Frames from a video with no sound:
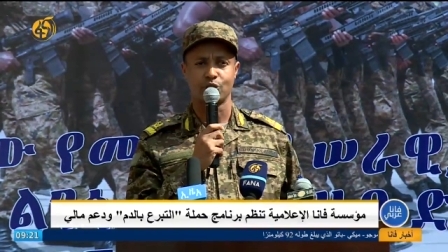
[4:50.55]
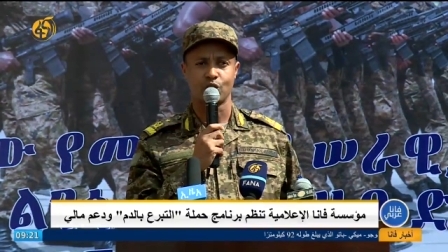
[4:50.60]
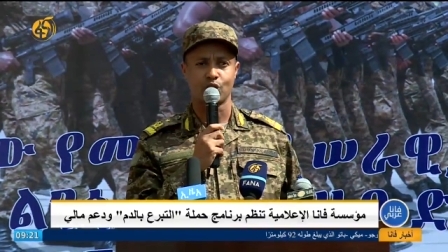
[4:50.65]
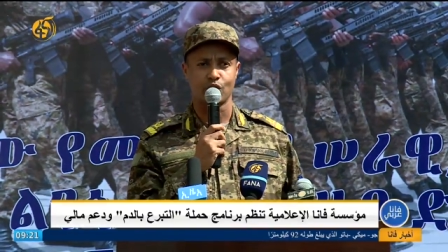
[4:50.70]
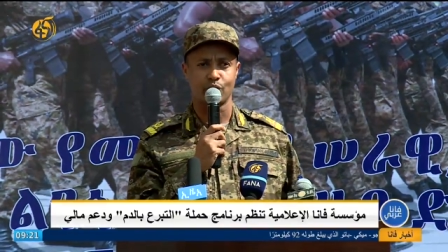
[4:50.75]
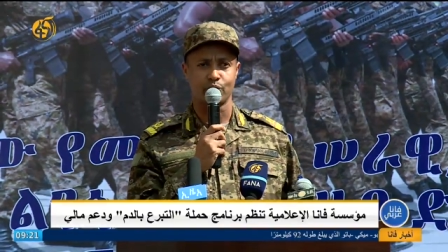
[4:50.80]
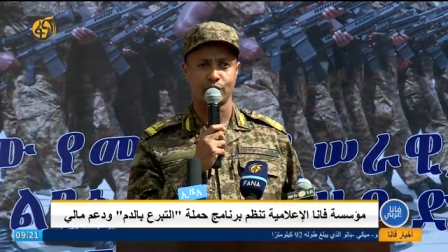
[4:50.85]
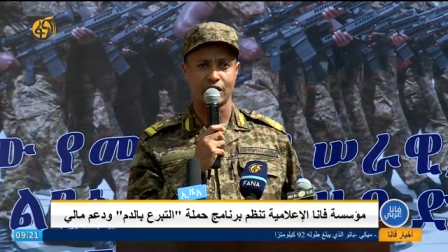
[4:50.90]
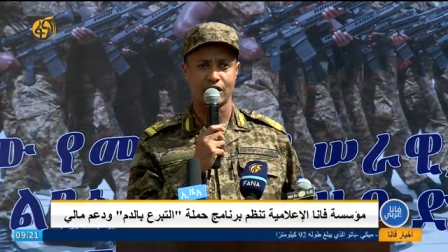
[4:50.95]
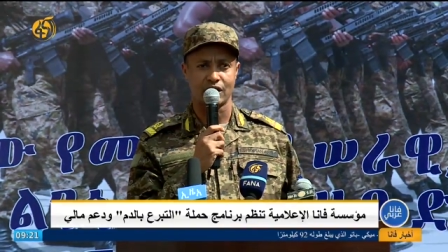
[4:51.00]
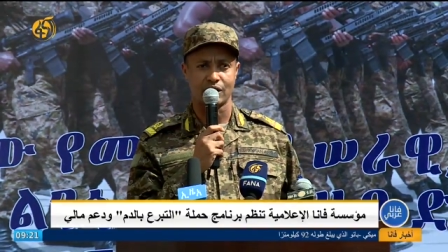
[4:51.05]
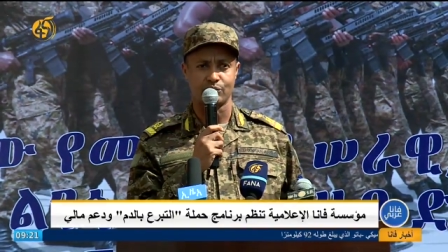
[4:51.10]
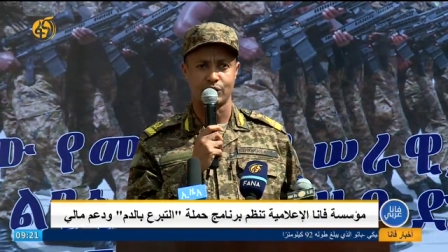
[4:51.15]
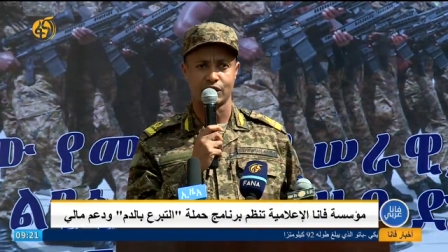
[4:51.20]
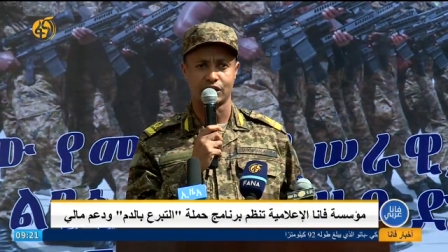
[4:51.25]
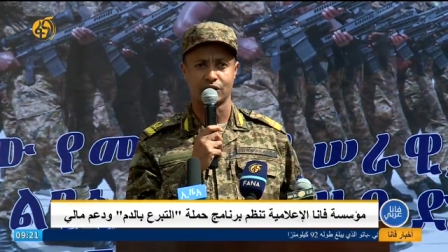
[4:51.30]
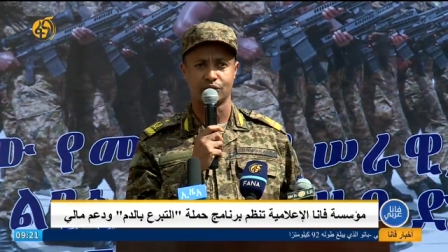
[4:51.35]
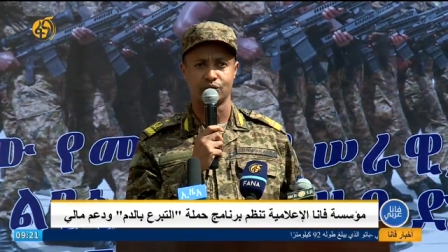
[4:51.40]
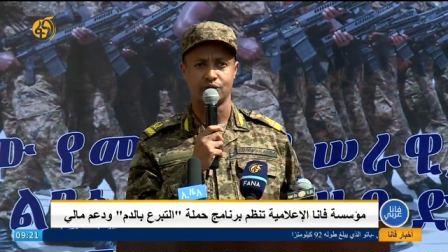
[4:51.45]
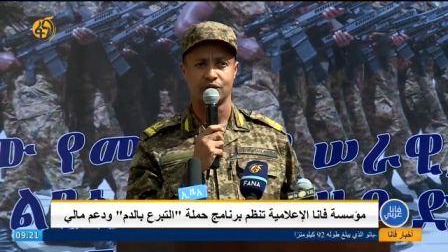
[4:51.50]

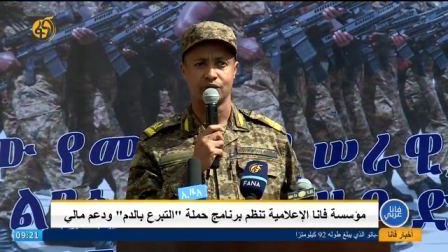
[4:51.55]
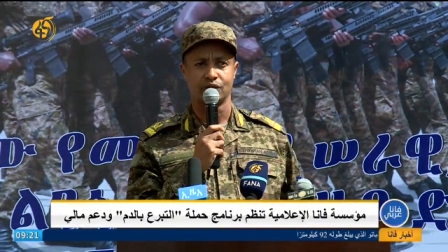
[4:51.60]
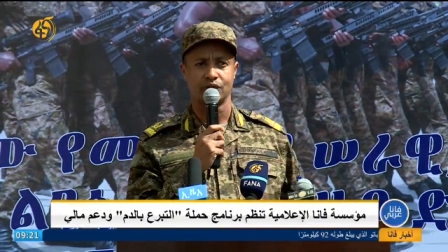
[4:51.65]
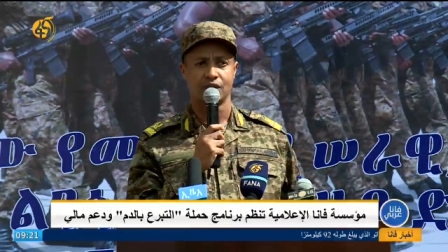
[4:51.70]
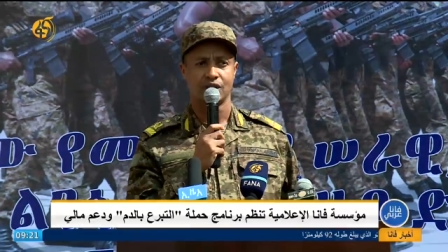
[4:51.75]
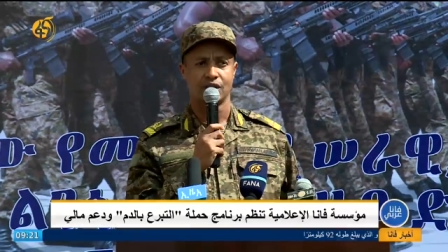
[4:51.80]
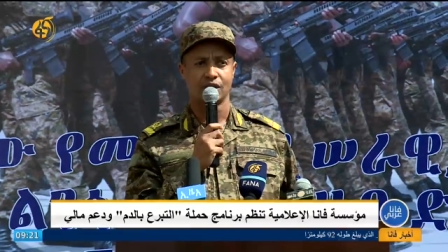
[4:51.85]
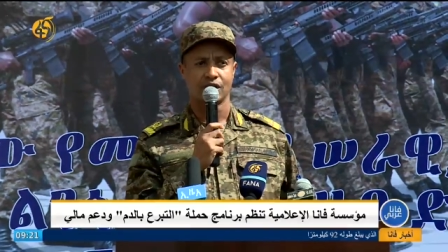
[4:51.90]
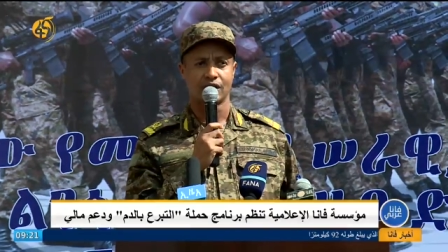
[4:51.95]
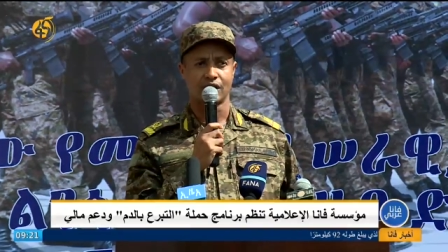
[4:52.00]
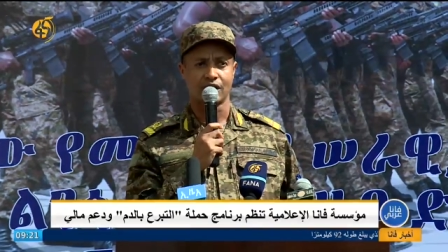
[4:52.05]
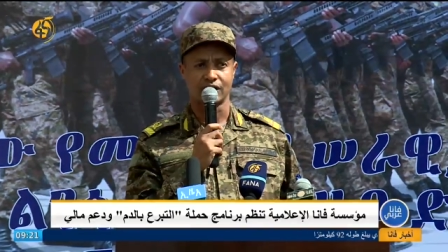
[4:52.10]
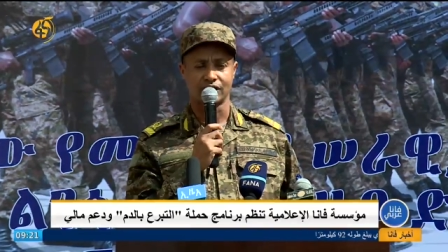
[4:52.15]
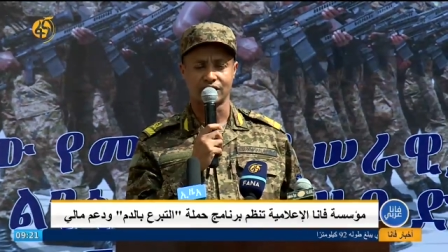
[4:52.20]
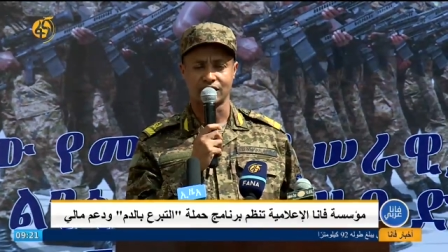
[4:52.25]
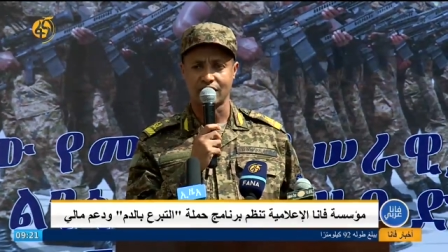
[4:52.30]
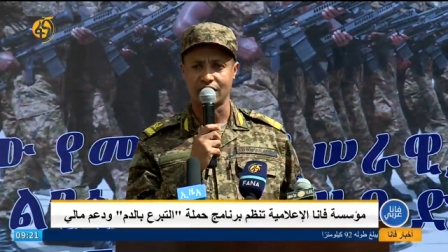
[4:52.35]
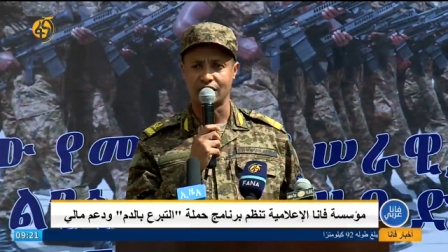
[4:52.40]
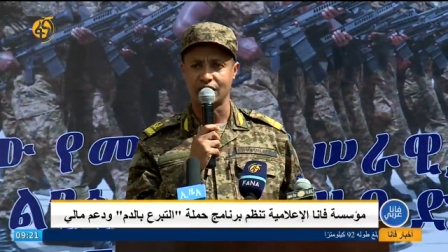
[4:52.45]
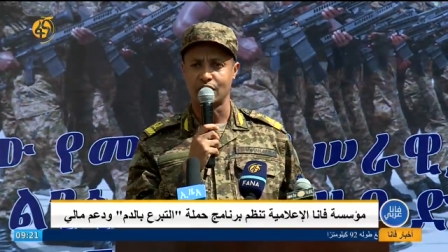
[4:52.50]
لمؤسسة فانا
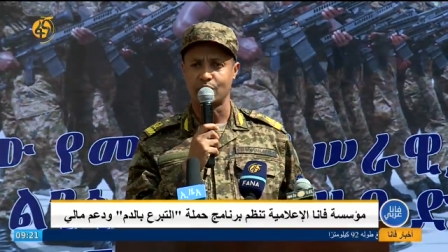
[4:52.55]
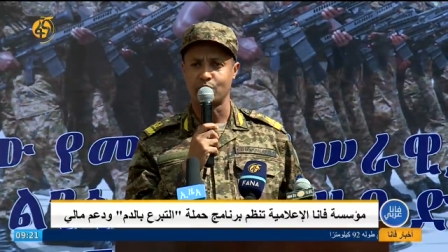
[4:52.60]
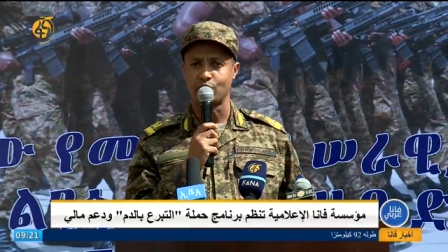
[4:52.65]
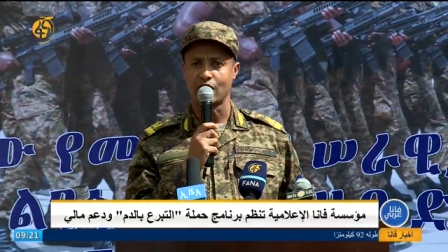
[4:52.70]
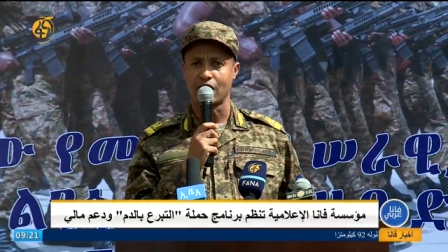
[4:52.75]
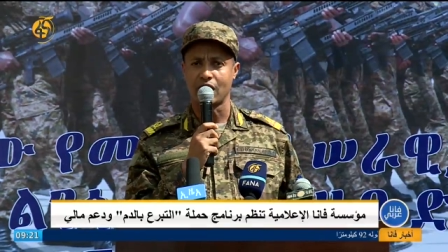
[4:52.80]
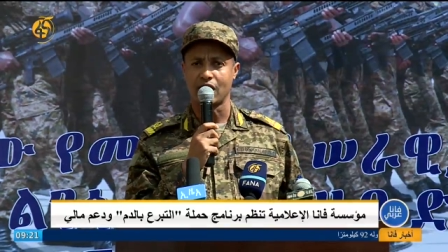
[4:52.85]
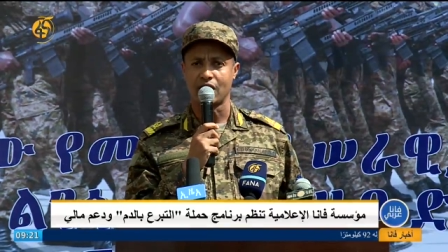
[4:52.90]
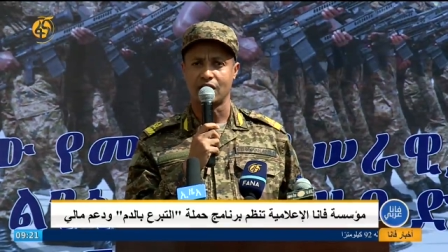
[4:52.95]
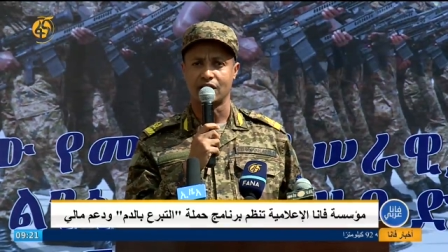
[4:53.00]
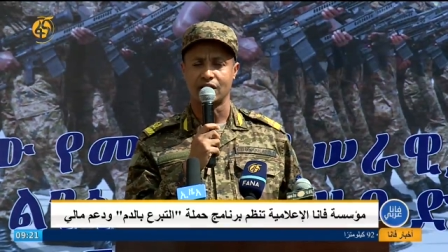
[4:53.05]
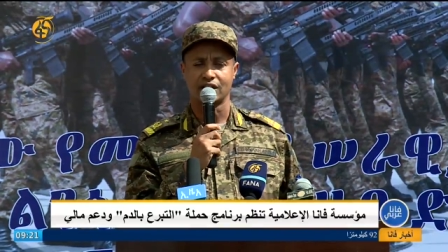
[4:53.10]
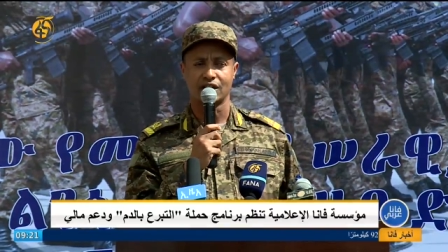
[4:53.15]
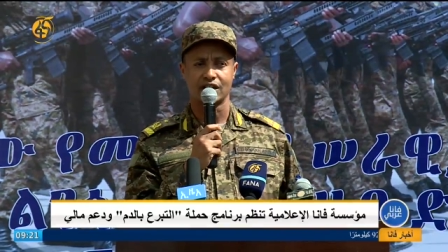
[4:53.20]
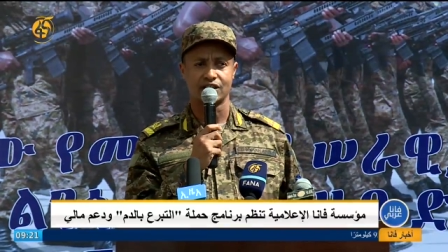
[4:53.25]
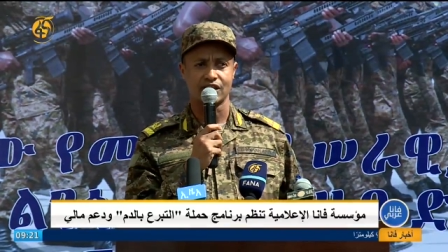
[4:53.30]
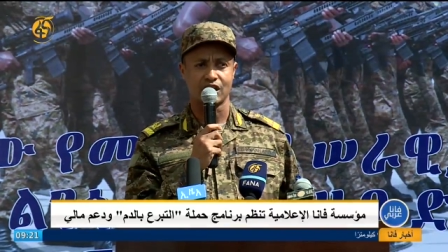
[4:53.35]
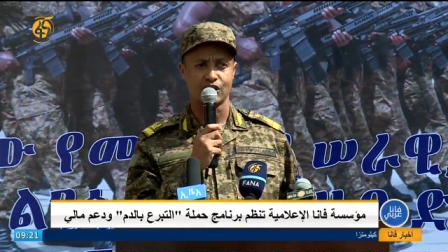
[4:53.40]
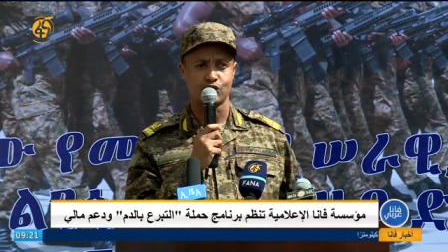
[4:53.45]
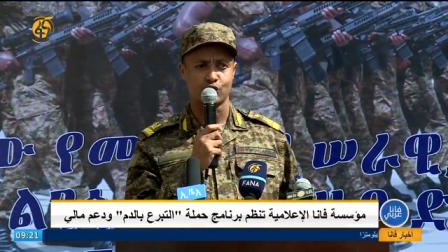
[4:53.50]
الإعلامية لهذه
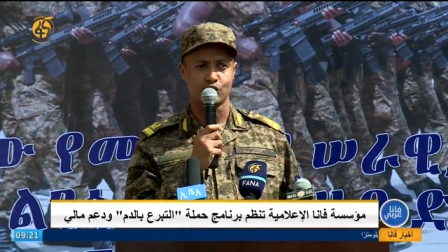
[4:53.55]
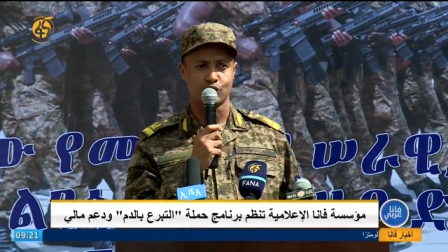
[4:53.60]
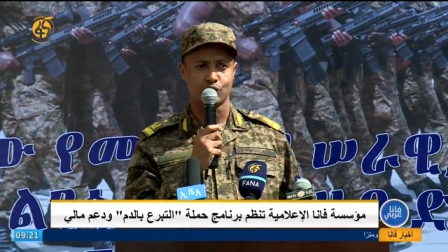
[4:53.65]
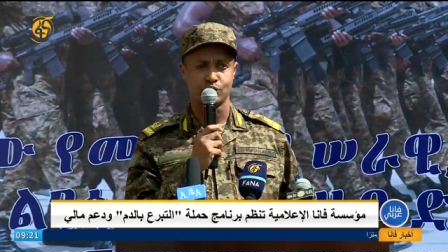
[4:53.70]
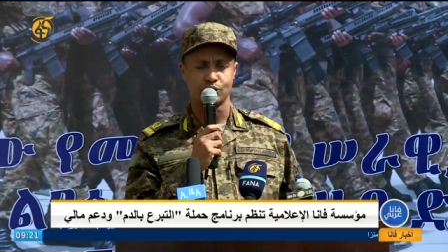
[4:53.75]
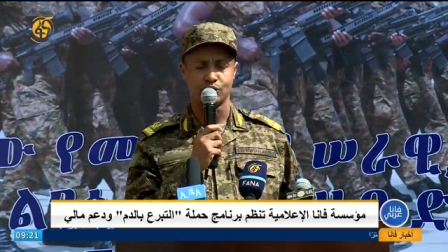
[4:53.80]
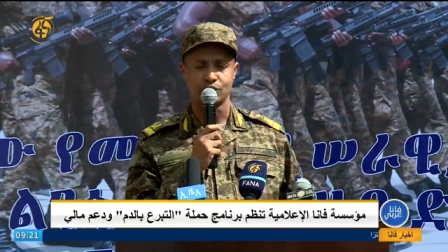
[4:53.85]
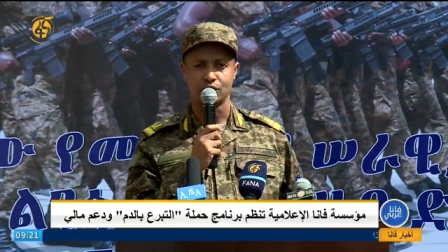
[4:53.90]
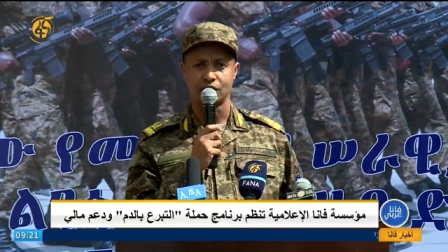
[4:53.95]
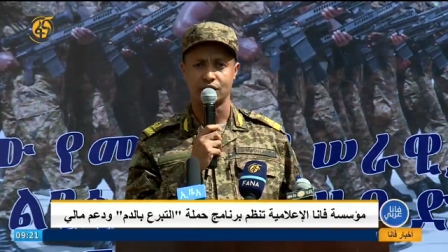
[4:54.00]
الحملة